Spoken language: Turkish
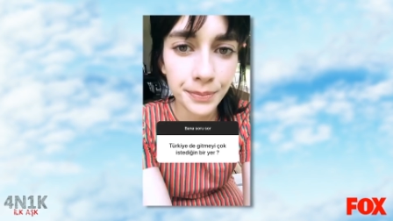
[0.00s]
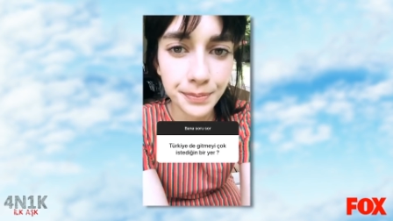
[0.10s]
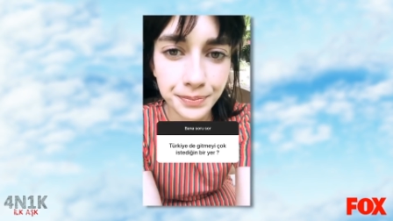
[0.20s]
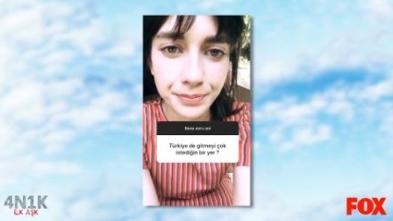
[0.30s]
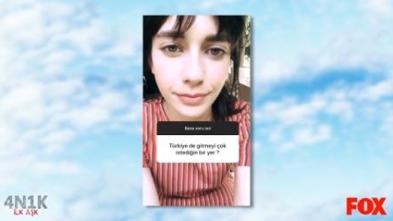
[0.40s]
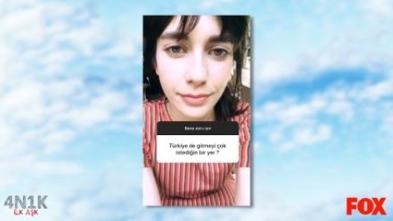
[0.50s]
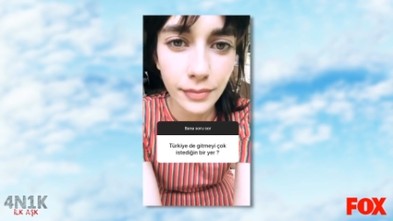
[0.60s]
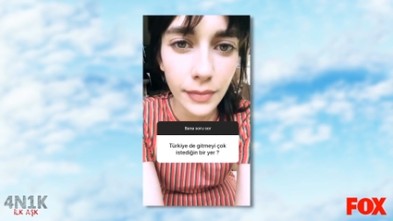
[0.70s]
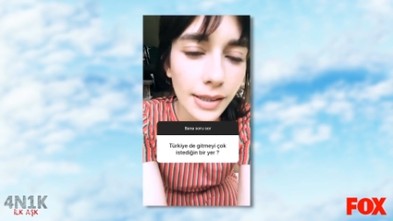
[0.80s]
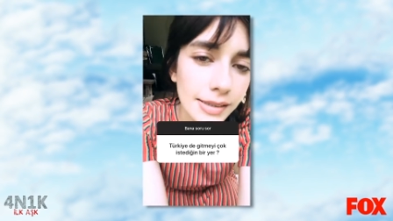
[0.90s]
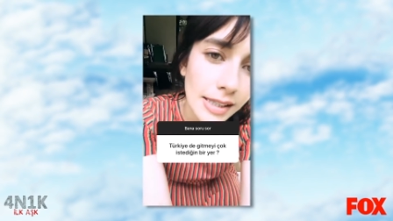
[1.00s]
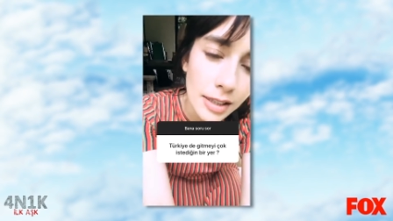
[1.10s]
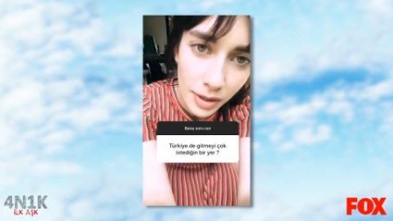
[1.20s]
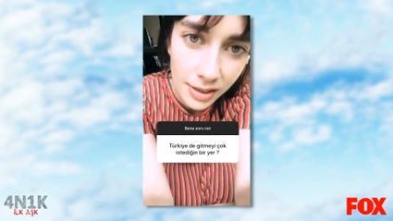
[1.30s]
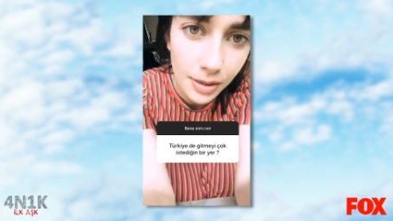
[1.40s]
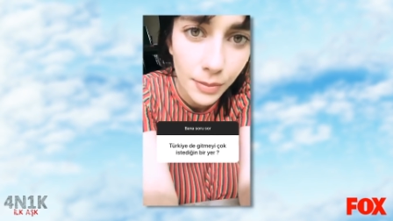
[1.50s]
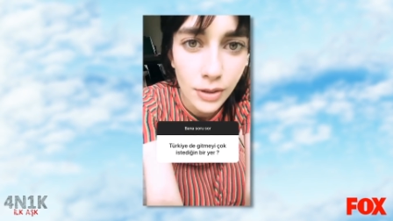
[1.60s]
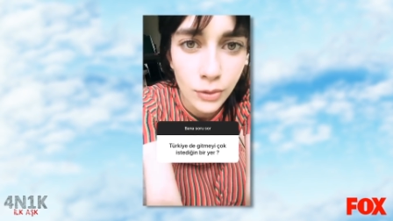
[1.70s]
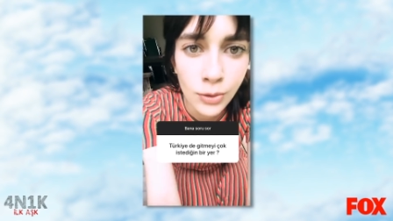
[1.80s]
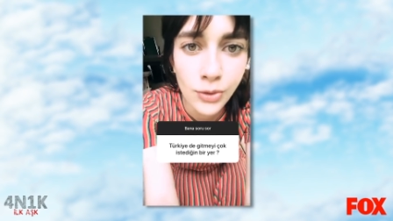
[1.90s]
Hmm. Set
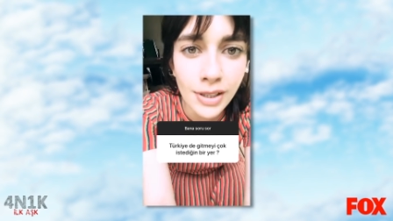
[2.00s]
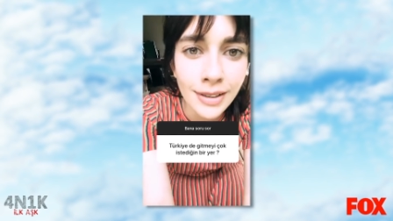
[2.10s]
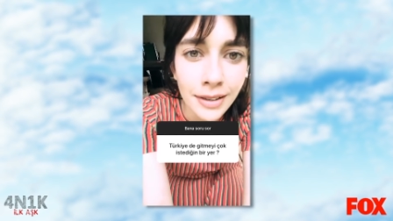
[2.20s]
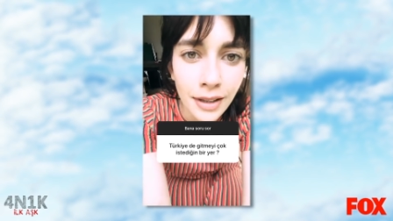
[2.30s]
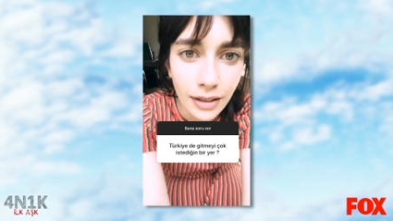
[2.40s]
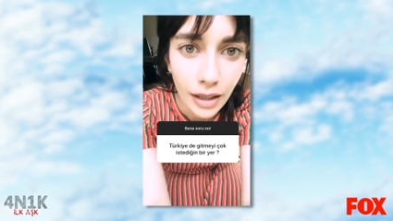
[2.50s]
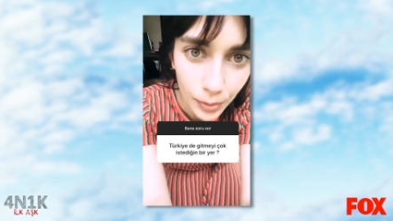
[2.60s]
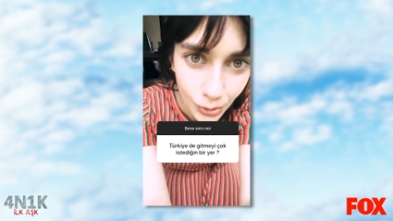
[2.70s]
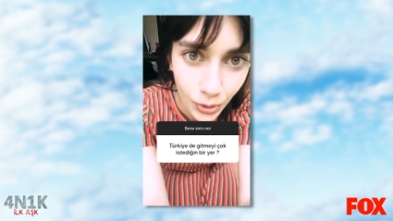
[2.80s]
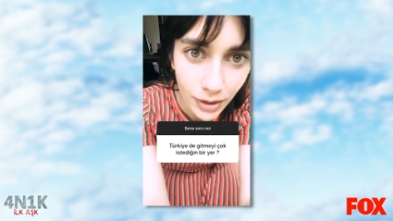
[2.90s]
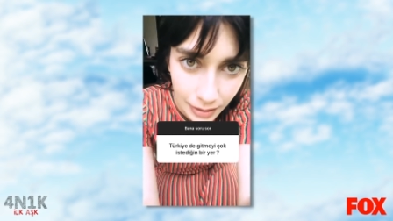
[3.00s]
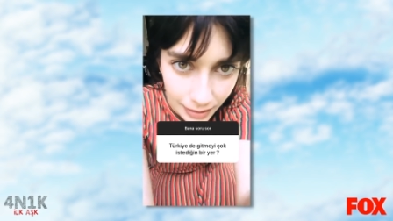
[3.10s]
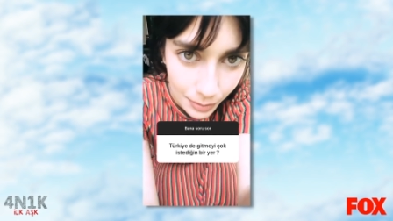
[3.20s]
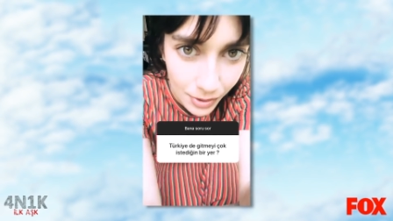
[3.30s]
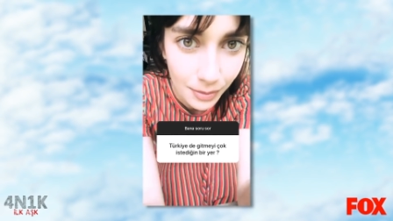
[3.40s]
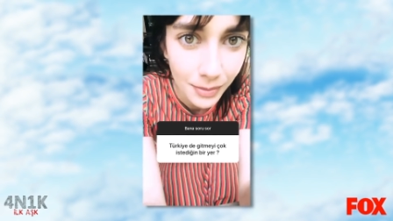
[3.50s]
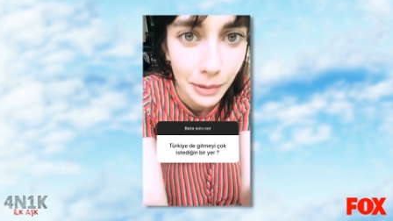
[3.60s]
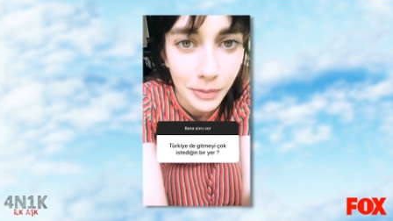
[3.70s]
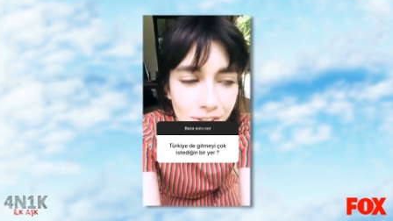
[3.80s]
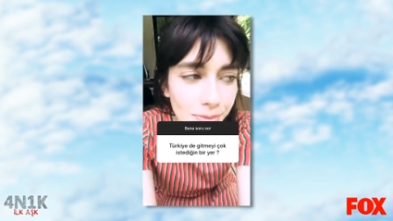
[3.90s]
başlamadan önce Kapadokya'ya gitmiştim
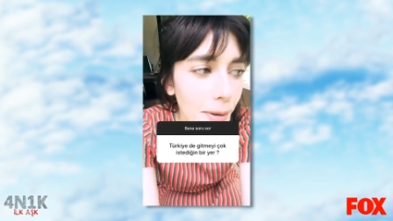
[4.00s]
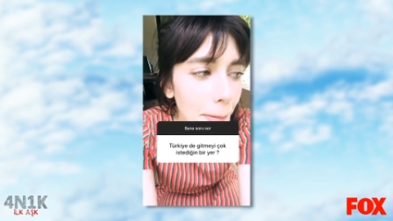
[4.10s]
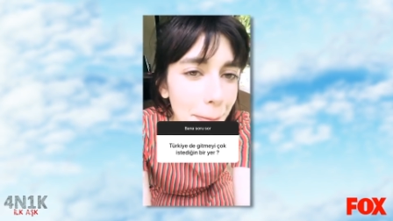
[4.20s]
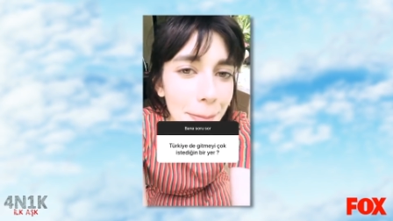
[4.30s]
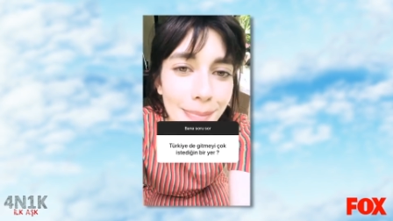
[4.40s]
tek başıma.